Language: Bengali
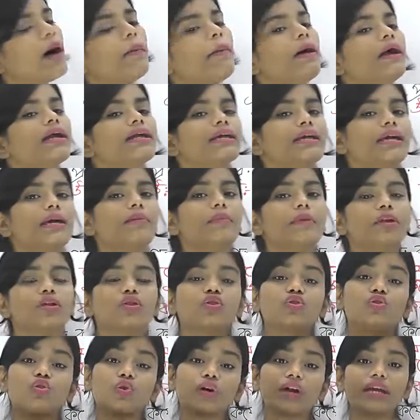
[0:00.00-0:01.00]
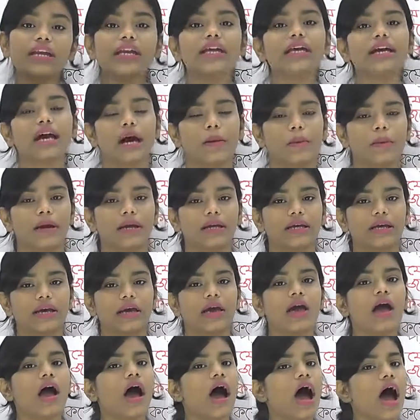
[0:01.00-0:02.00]
খাবারকে মানে তৈরি খাবারকে
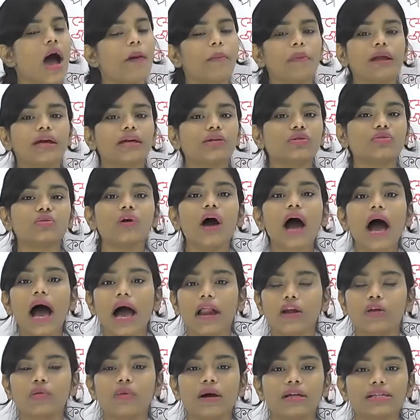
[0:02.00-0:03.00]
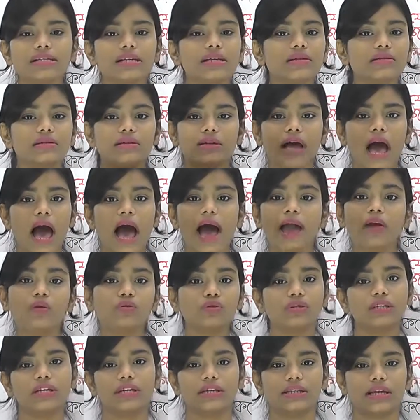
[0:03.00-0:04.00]
আমরা কিন্তু আলু ভাজা আলু
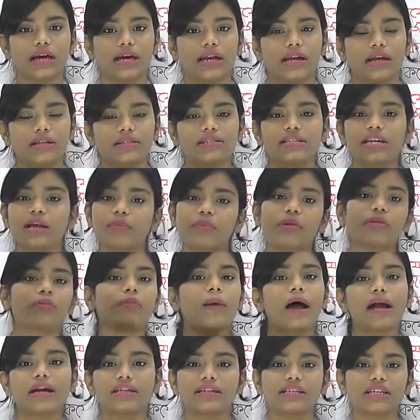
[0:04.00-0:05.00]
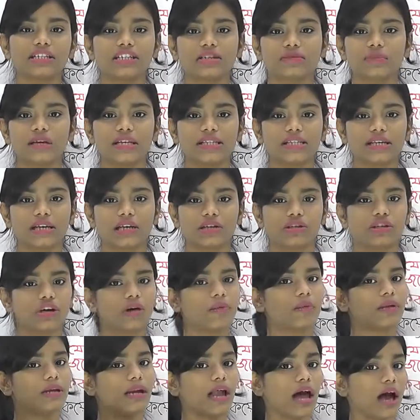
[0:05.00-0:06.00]
দিয়ে দেয় না যেটা আমরা বাড়িতে এসে ভেজে খেতে
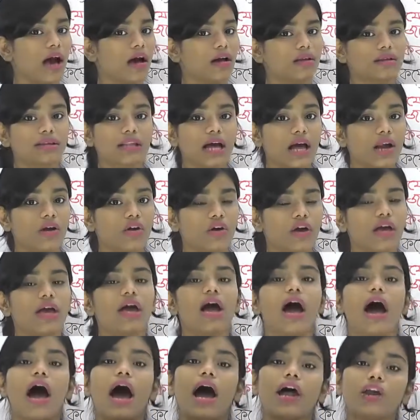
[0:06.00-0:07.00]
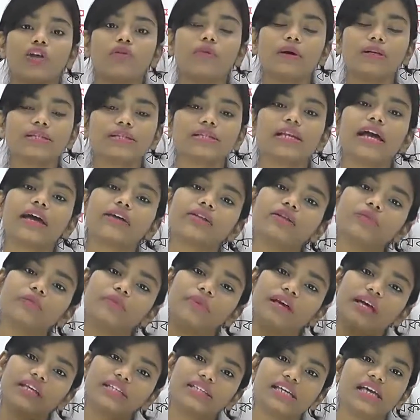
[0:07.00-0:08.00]
হবে না তা নয় আলু ভাজাটা একদম
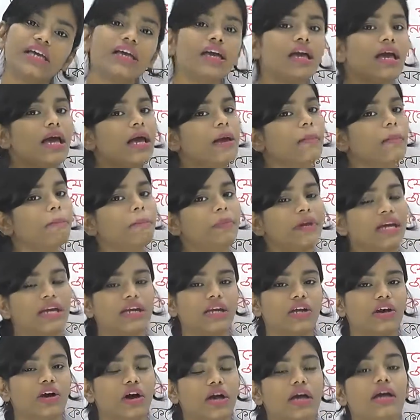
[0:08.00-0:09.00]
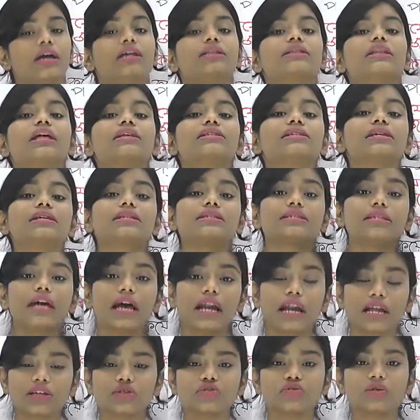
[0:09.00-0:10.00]
ভেজেই বিক্রি হয় তাছাড়া
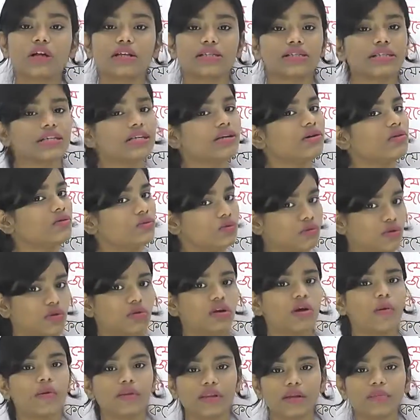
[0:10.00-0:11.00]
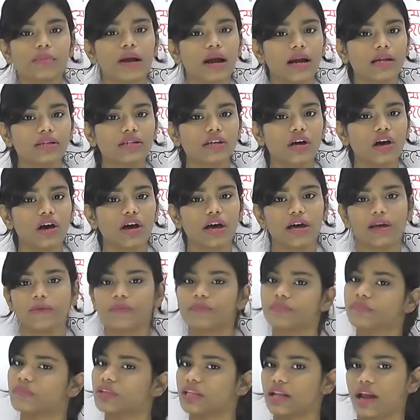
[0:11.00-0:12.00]
চানাচুর আছে ওগুলো কি আমাদের বানাতে হয়
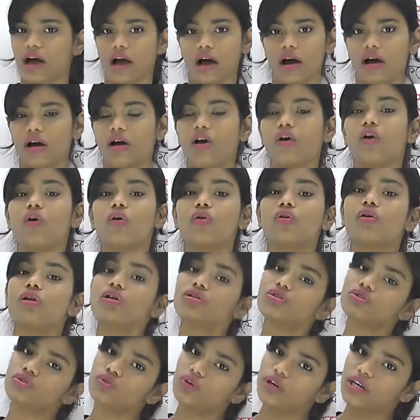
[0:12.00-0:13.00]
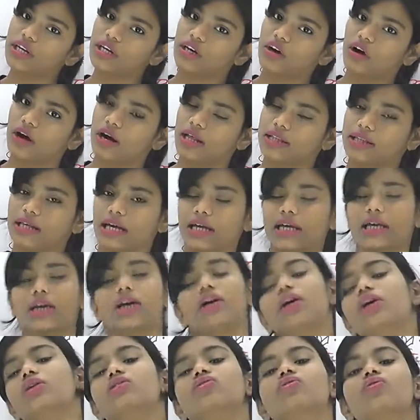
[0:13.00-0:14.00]
না ওগুলো তৈরি করা থাকে
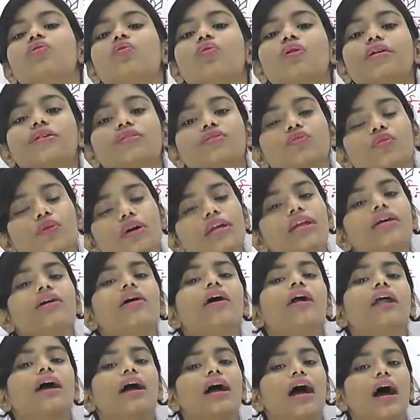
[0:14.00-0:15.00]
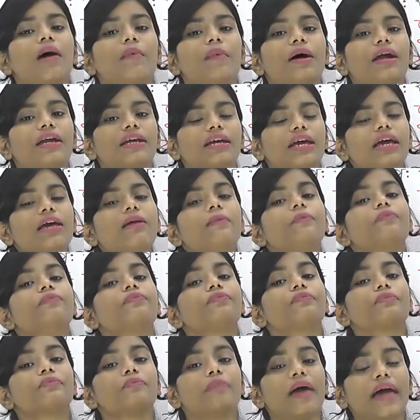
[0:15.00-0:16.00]
তো ওই তৈরি করা খাবারকেই
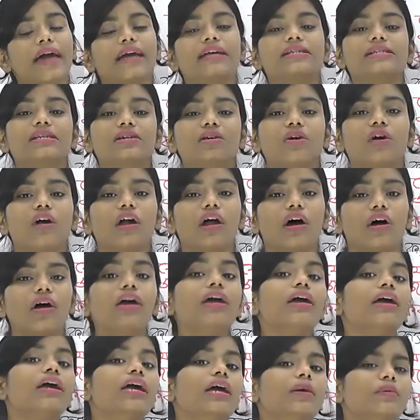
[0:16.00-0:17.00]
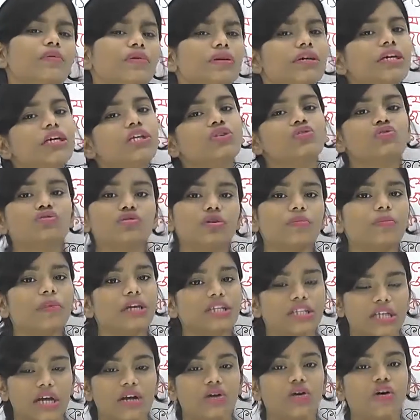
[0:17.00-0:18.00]
প্যাকেজিং করা হয় এবং কিছু তো
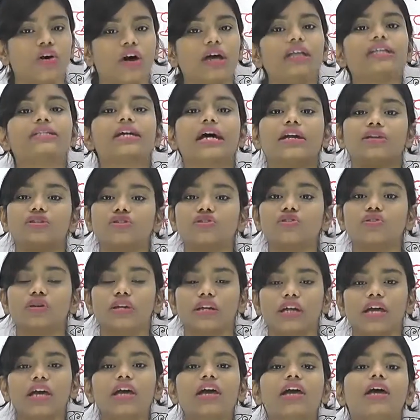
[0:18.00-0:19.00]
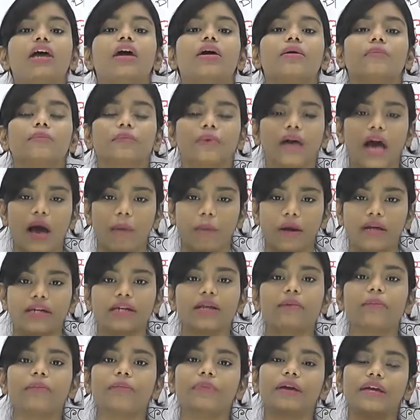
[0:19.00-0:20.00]
মেশানো হয় যার জন্যে
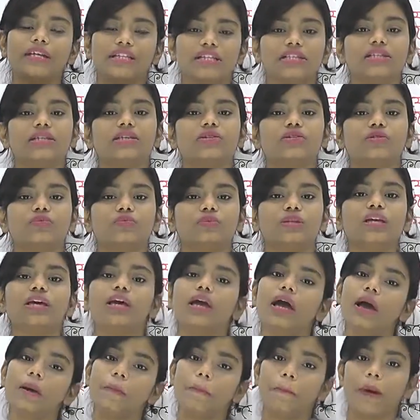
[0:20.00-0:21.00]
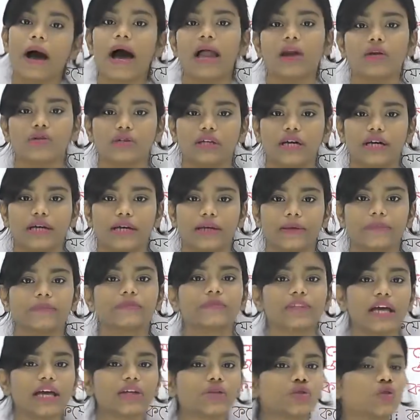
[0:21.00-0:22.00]
খাবারটা বেশি দিন অবধি ভালো থাকে
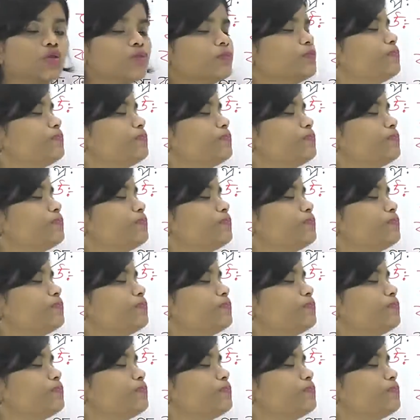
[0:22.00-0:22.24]
তাই তো